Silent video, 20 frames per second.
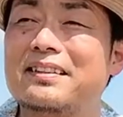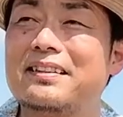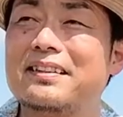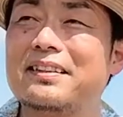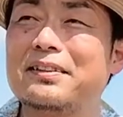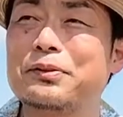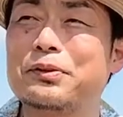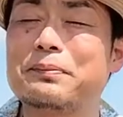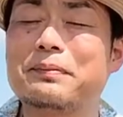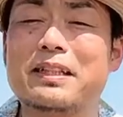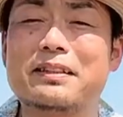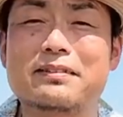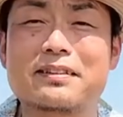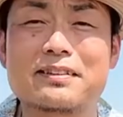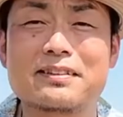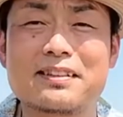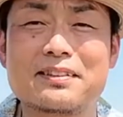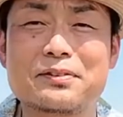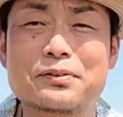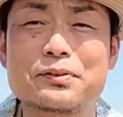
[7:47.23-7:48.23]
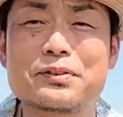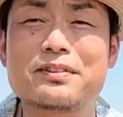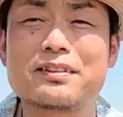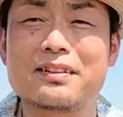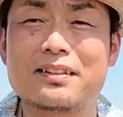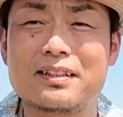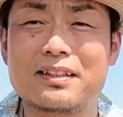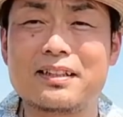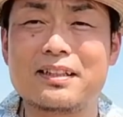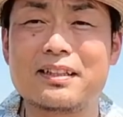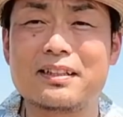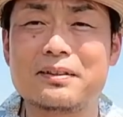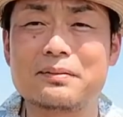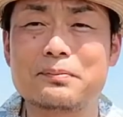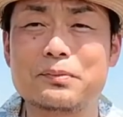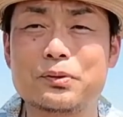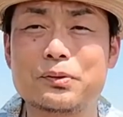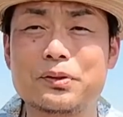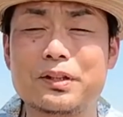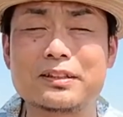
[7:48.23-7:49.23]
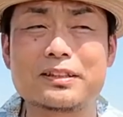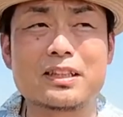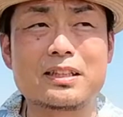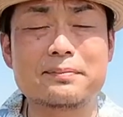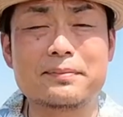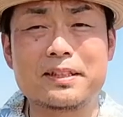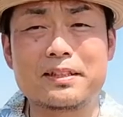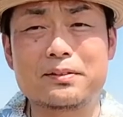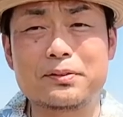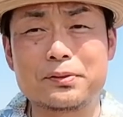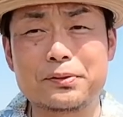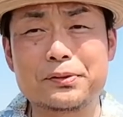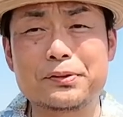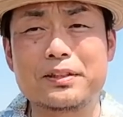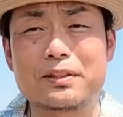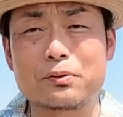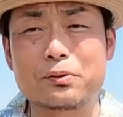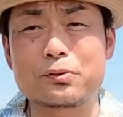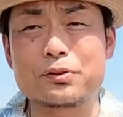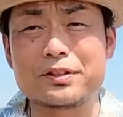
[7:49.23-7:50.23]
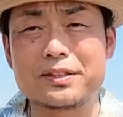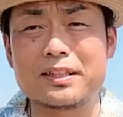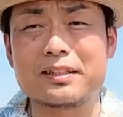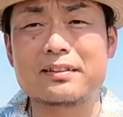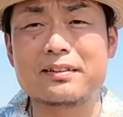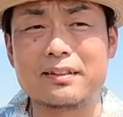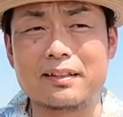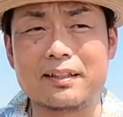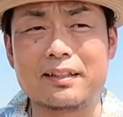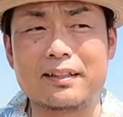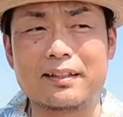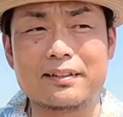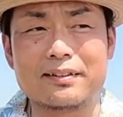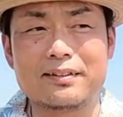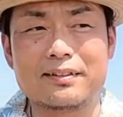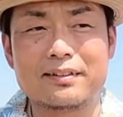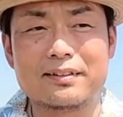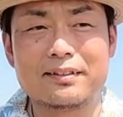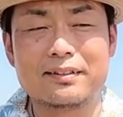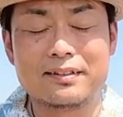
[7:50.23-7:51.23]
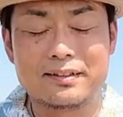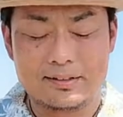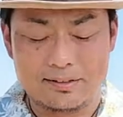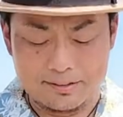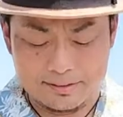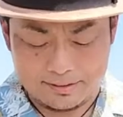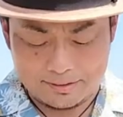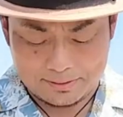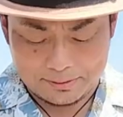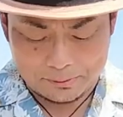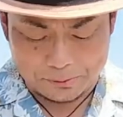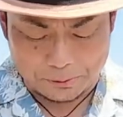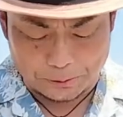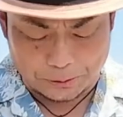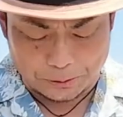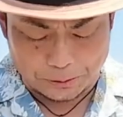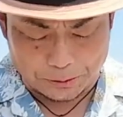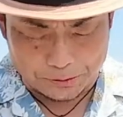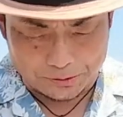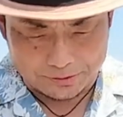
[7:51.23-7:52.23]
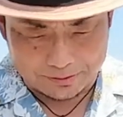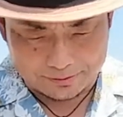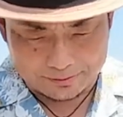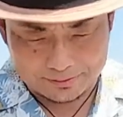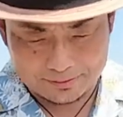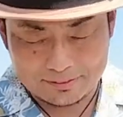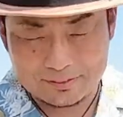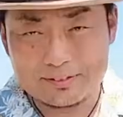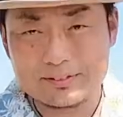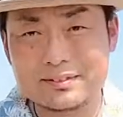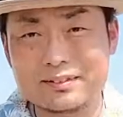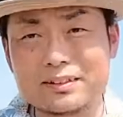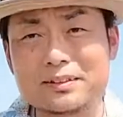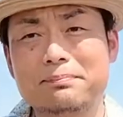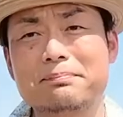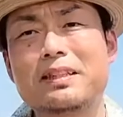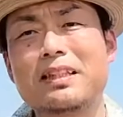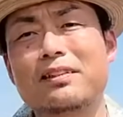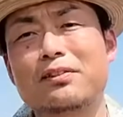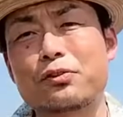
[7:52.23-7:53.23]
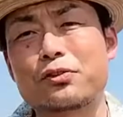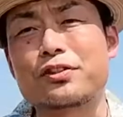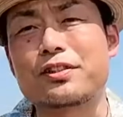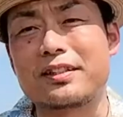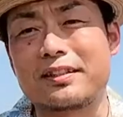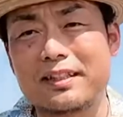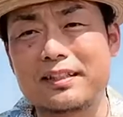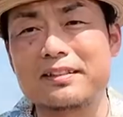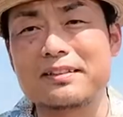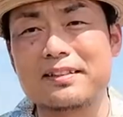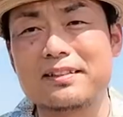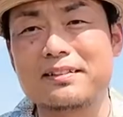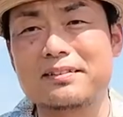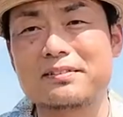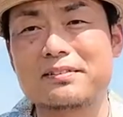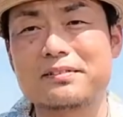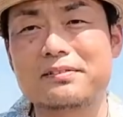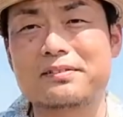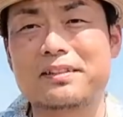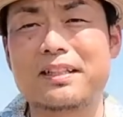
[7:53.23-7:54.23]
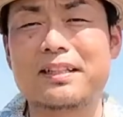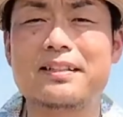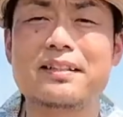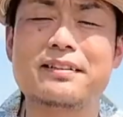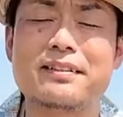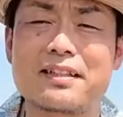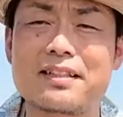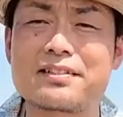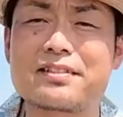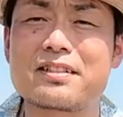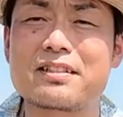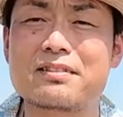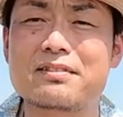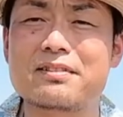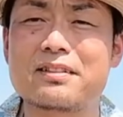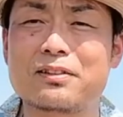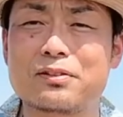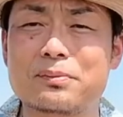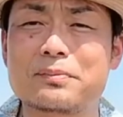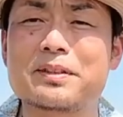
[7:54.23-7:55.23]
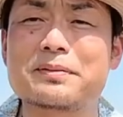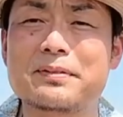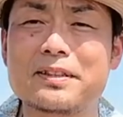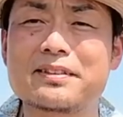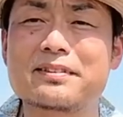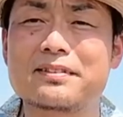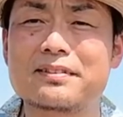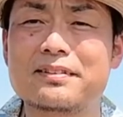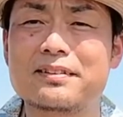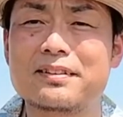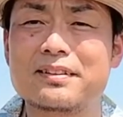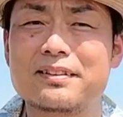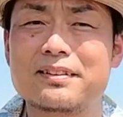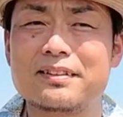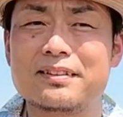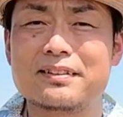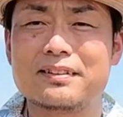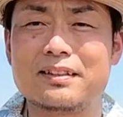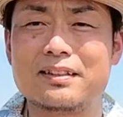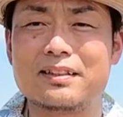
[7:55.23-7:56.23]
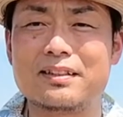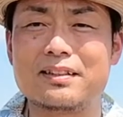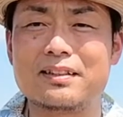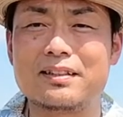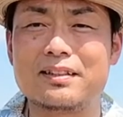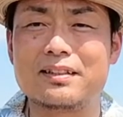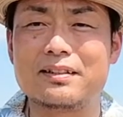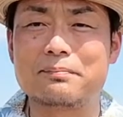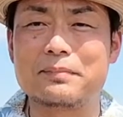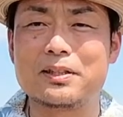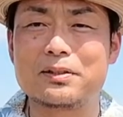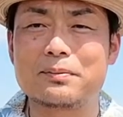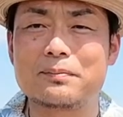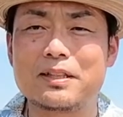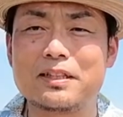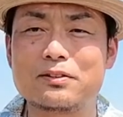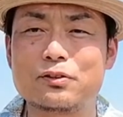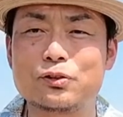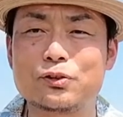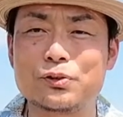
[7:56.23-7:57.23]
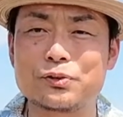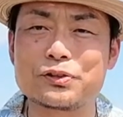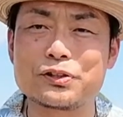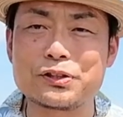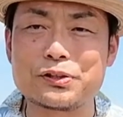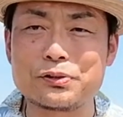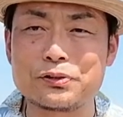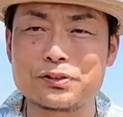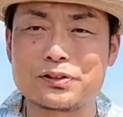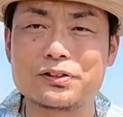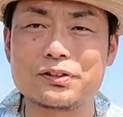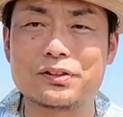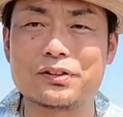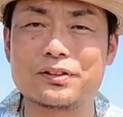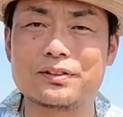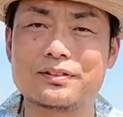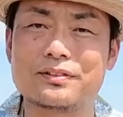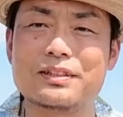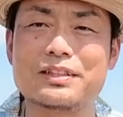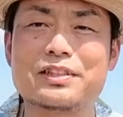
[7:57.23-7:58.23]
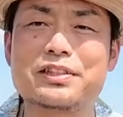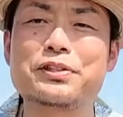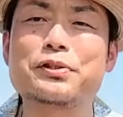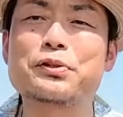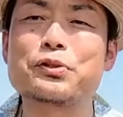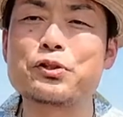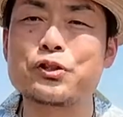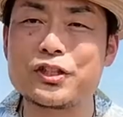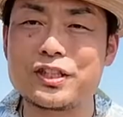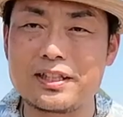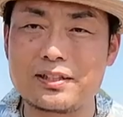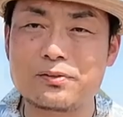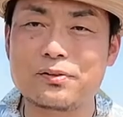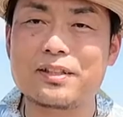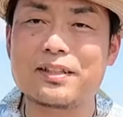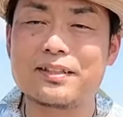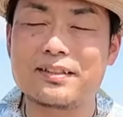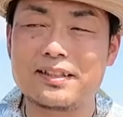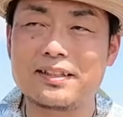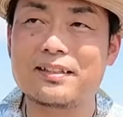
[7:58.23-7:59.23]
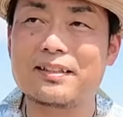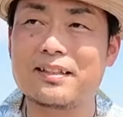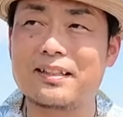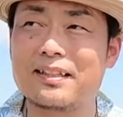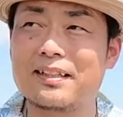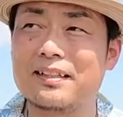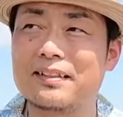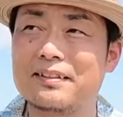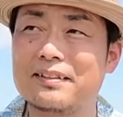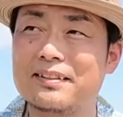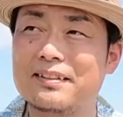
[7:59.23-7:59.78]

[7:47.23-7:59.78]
あのまゆてんさんにとってはね、もう当たり前のようなことになって、こう運命としてね、受け入れてらっしゃるんだと思います。で、目の前の一つ一つを日常として捉えながら、